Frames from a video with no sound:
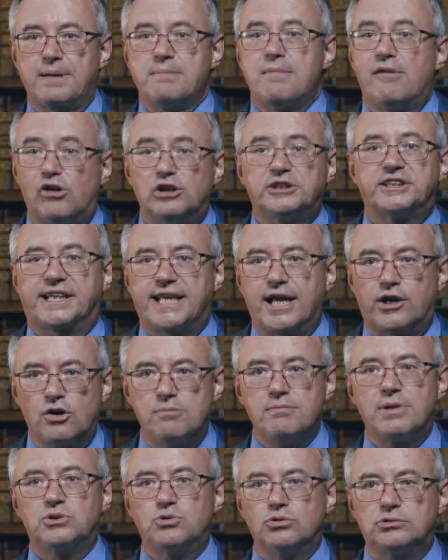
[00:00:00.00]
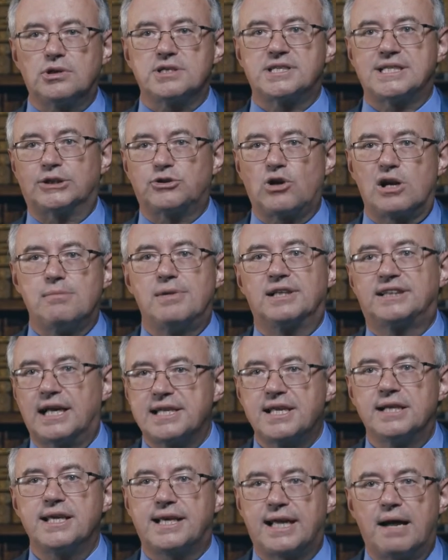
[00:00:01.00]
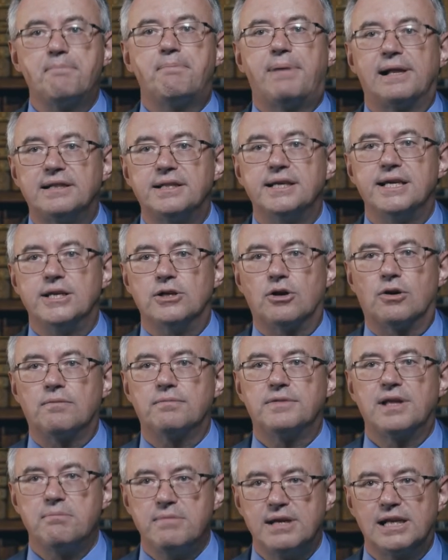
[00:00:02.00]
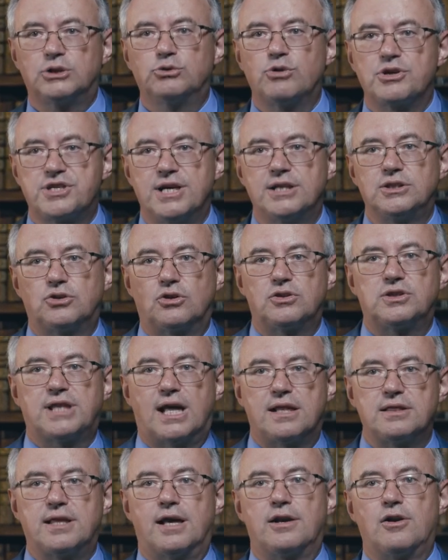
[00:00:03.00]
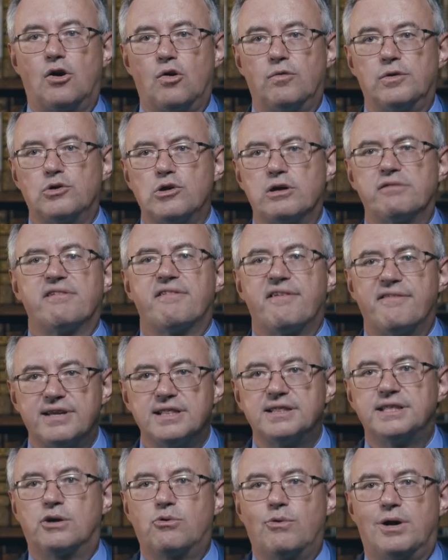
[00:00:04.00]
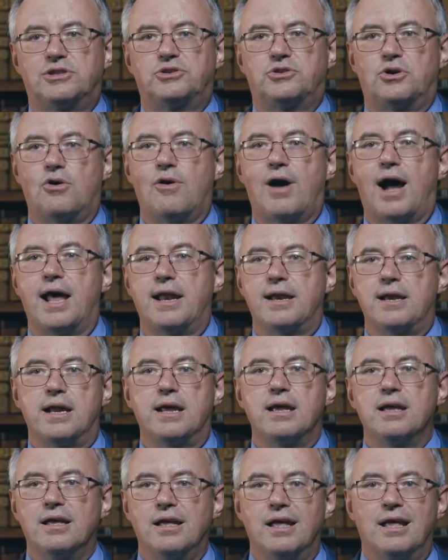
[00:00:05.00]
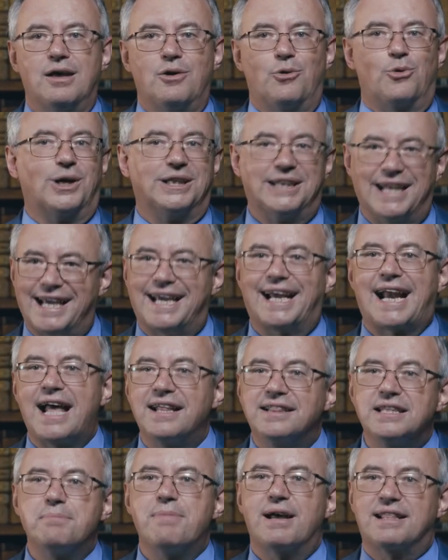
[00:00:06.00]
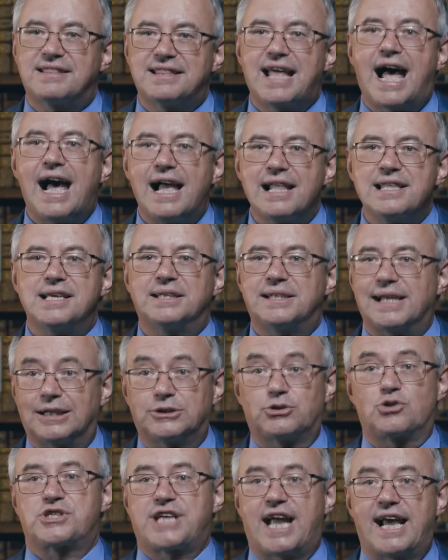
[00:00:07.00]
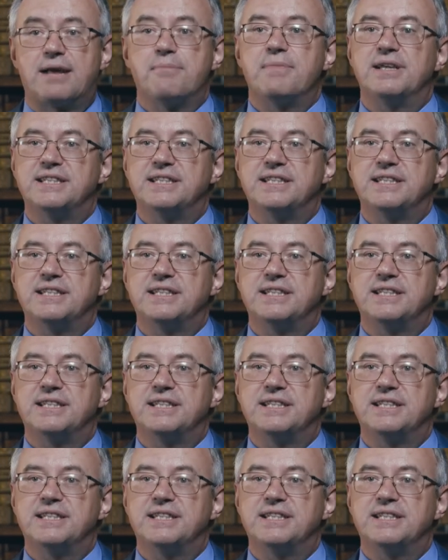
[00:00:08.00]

prima volta che ha combattuto è stata la battaglia di Campaldino del 1289, lui aveva 24 anni, una delle grandi battaglie della Toscana